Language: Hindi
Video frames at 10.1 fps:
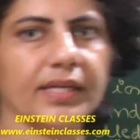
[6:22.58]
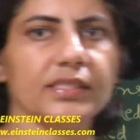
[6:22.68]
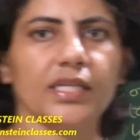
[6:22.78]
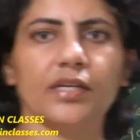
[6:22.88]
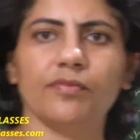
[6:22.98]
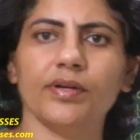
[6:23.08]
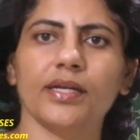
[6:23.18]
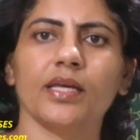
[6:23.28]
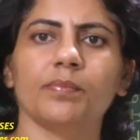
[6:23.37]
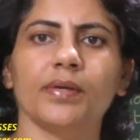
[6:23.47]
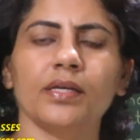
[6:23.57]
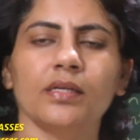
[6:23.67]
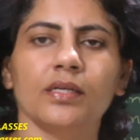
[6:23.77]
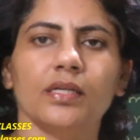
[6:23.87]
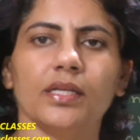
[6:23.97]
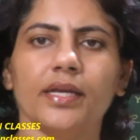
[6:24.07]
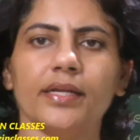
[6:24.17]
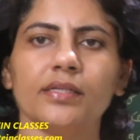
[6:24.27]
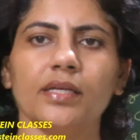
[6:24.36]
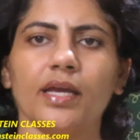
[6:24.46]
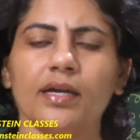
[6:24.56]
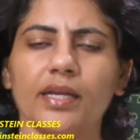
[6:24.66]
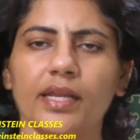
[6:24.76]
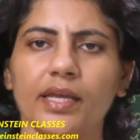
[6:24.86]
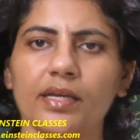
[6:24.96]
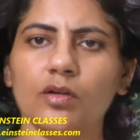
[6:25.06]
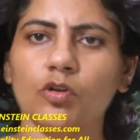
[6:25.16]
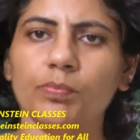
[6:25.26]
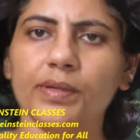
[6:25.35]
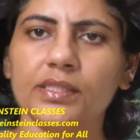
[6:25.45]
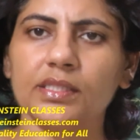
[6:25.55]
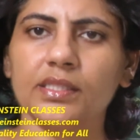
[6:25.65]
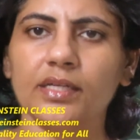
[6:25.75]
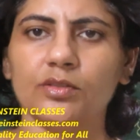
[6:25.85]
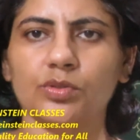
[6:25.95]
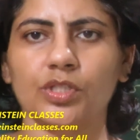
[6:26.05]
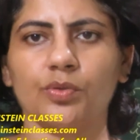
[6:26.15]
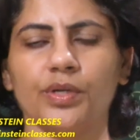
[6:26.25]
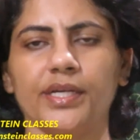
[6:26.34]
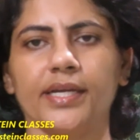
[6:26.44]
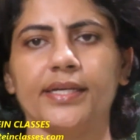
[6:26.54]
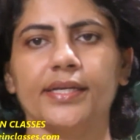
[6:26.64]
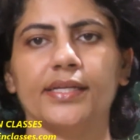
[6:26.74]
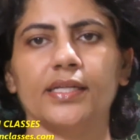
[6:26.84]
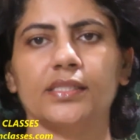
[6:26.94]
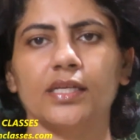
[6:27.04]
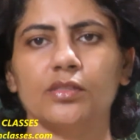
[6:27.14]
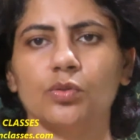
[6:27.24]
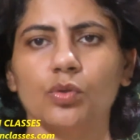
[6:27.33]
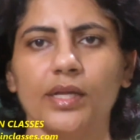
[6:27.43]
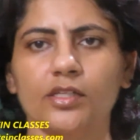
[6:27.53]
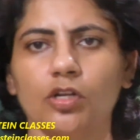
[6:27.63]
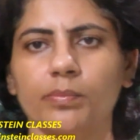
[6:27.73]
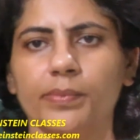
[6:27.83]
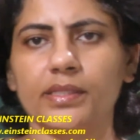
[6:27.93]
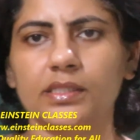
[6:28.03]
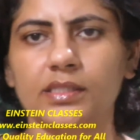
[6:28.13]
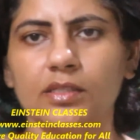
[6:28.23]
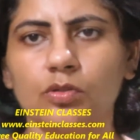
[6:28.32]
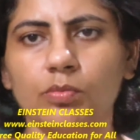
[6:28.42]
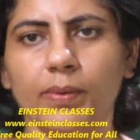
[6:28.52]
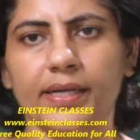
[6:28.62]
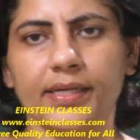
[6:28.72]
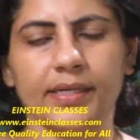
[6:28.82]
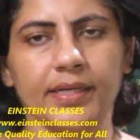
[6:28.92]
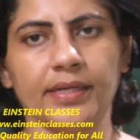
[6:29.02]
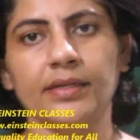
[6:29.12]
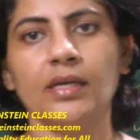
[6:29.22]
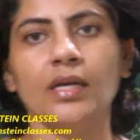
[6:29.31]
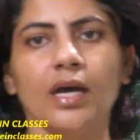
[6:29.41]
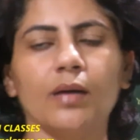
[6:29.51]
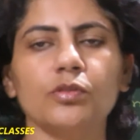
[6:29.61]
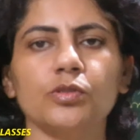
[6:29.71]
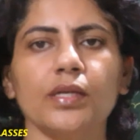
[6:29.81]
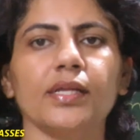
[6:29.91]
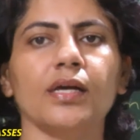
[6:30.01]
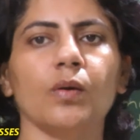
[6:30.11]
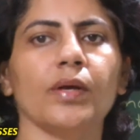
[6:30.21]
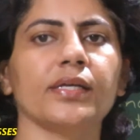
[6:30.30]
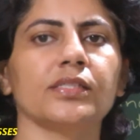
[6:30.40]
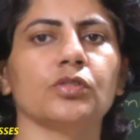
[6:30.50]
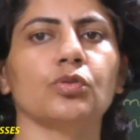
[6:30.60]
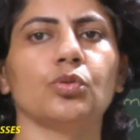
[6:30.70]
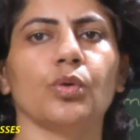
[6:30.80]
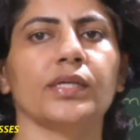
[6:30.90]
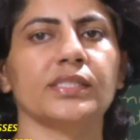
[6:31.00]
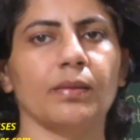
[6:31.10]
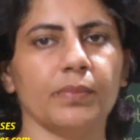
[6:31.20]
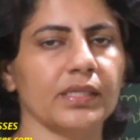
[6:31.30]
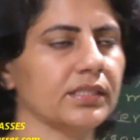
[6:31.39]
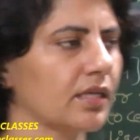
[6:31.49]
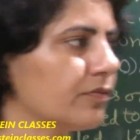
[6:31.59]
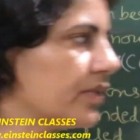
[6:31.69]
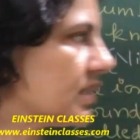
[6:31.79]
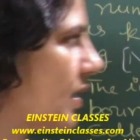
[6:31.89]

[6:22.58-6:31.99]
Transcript: लिगेंड्स की डिफरेंट टाइप है लिगेंड अगर एक लोन पेयर देता है तो उसे यूनिडेंटेड कहते हैं दो इलेक्ट्रॉन पेयर देता है तो बाइडेंटेड अब उसने लिखा हुआ है कि इसको दो एग्जाम्पल के साथ फिर